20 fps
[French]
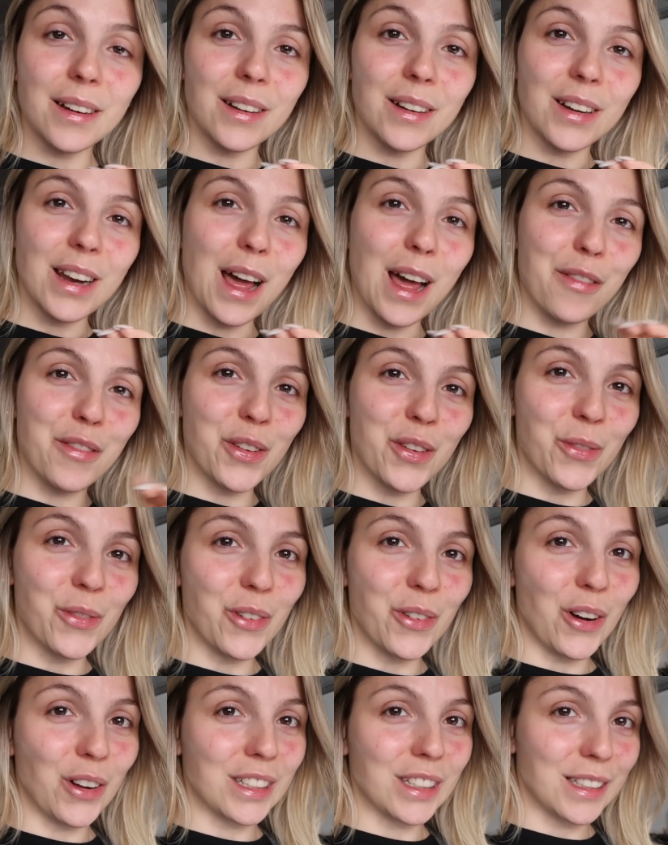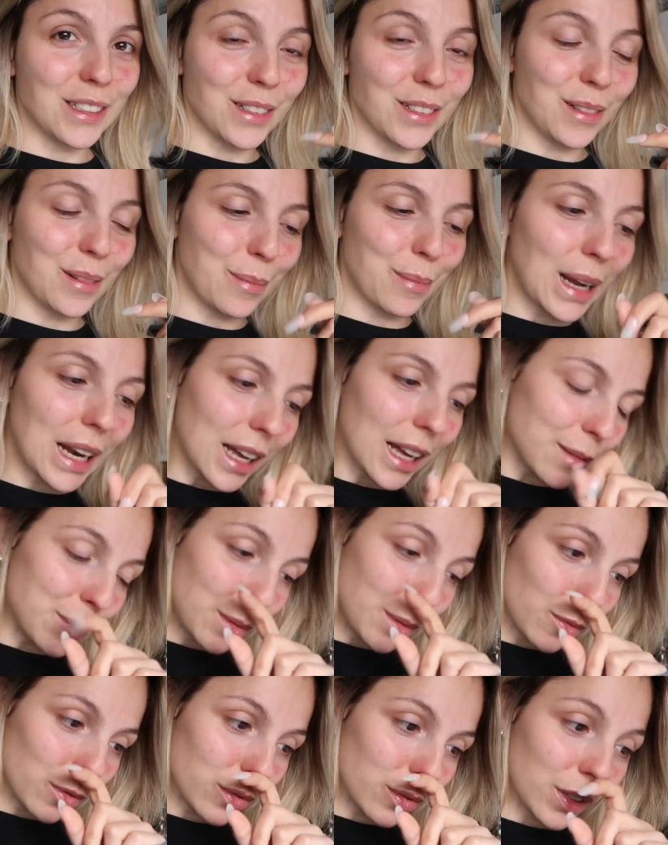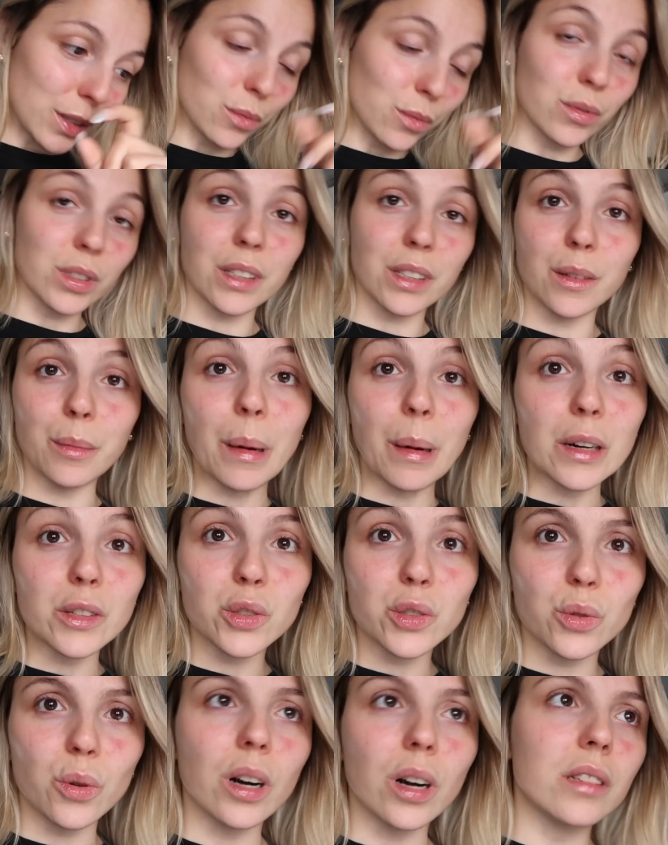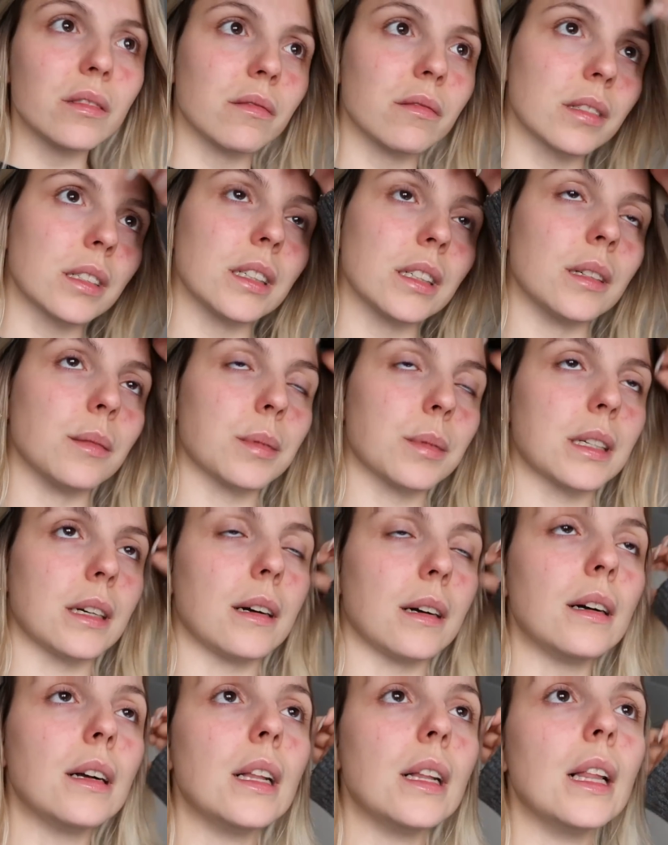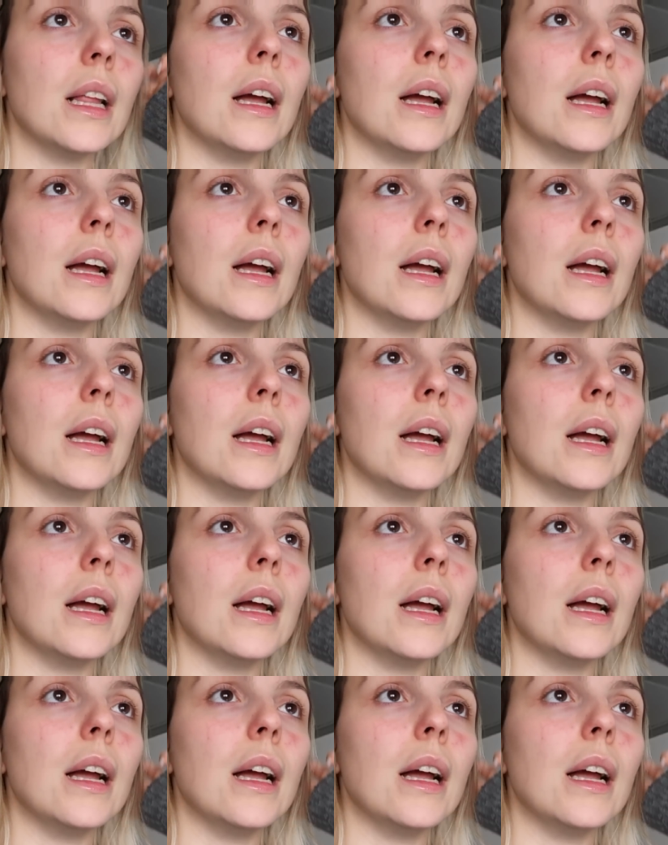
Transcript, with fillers: l'avion en étant malade, mais bon de toute façon j'avais pas le choix, donc c'était comme ça.